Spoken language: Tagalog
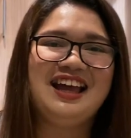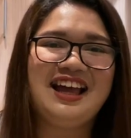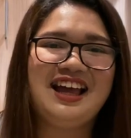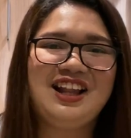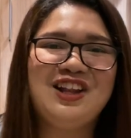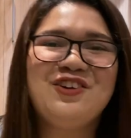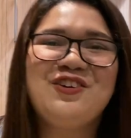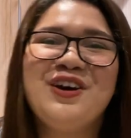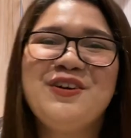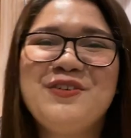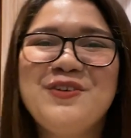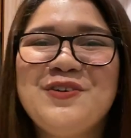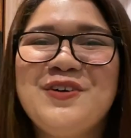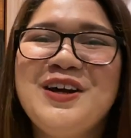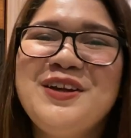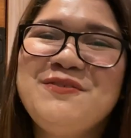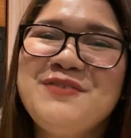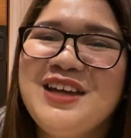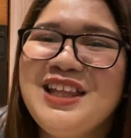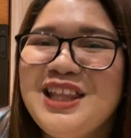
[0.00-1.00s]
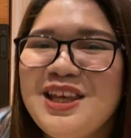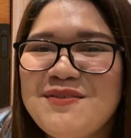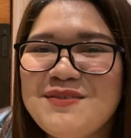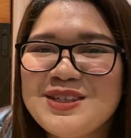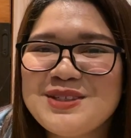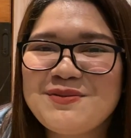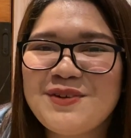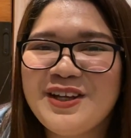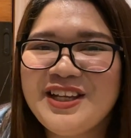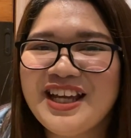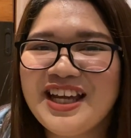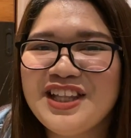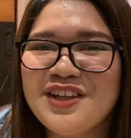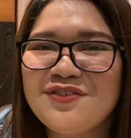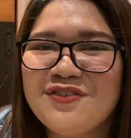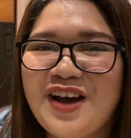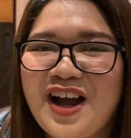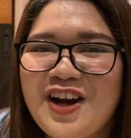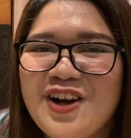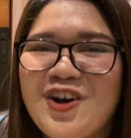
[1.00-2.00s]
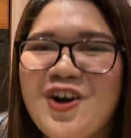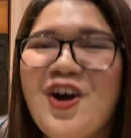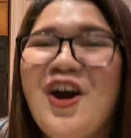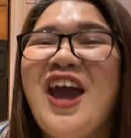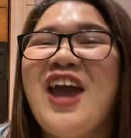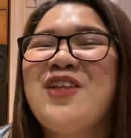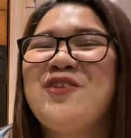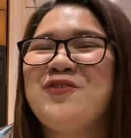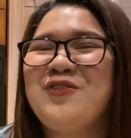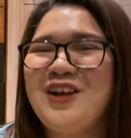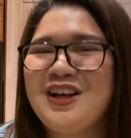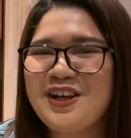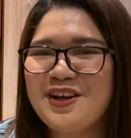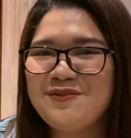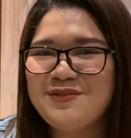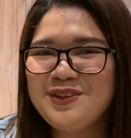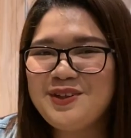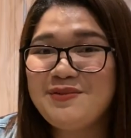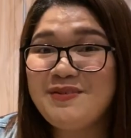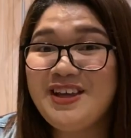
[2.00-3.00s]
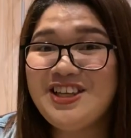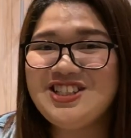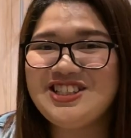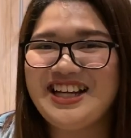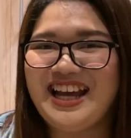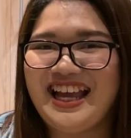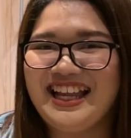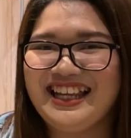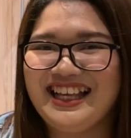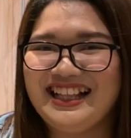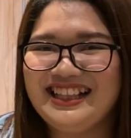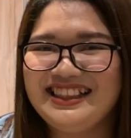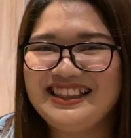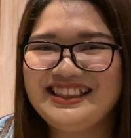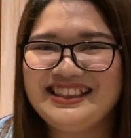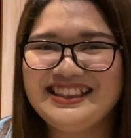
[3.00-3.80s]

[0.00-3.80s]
Hello everyone, my name is Monica Navarro and welcome to my channel.